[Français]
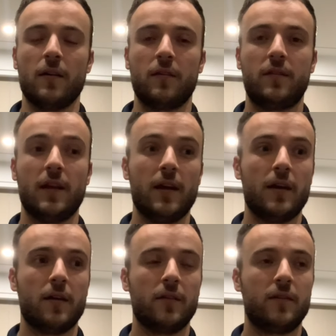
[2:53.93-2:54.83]

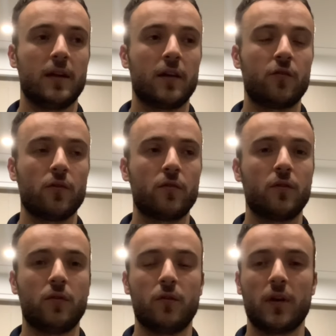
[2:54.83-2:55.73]
Euh, c'était quelque chose
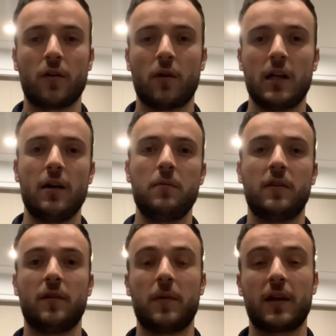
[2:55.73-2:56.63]
d'incroyable et
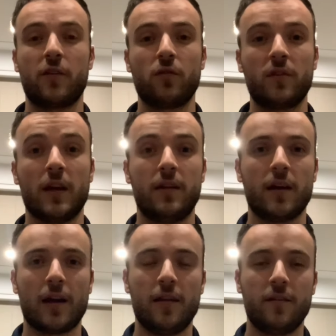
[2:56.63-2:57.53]
c'est pas quelque chose qui a été
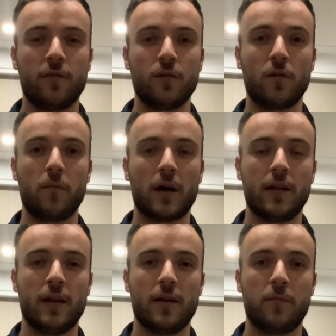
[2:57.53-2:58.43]
réalisé souvent par
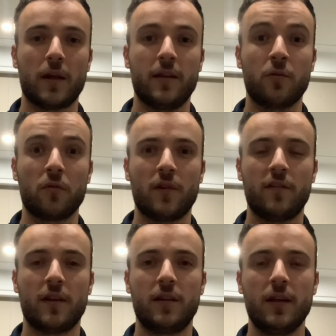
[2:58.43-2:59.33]
des, par des noms
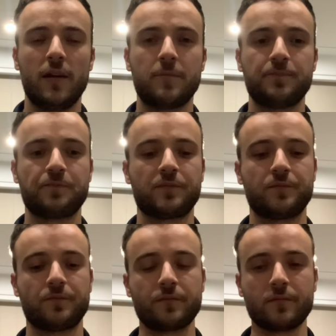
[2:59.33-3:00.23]
asiatiques.
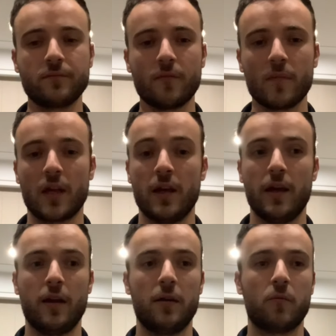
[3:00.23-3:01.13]

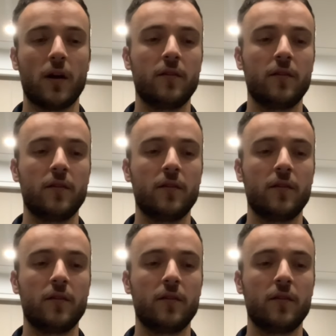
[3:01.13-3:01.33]
Et voilà, c'est